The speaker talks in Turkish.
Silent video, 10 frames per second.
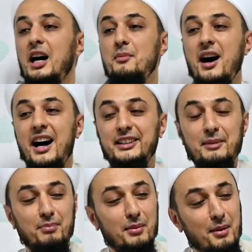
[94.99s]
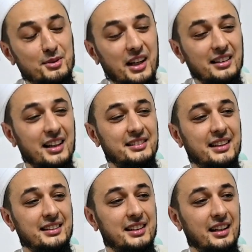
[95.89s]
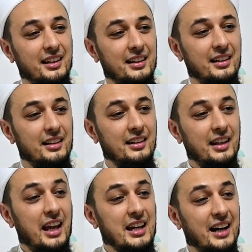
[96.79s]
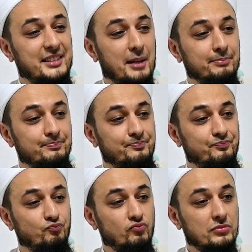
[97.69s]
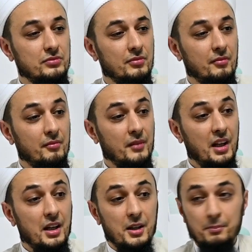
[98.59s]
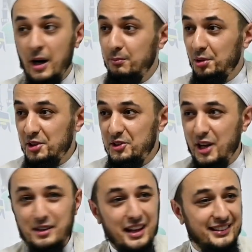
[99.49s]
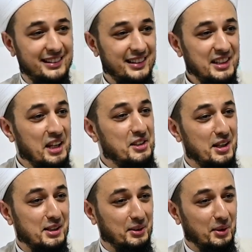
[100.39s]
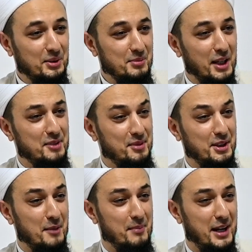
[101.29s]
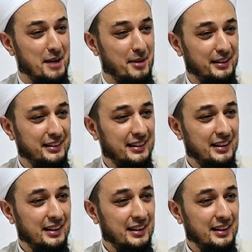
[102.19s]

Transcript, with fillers: Ama Adem babamıza Allah dedi ki ey Adem bak burası cennet. Seni cennete koydum hanımından beraber.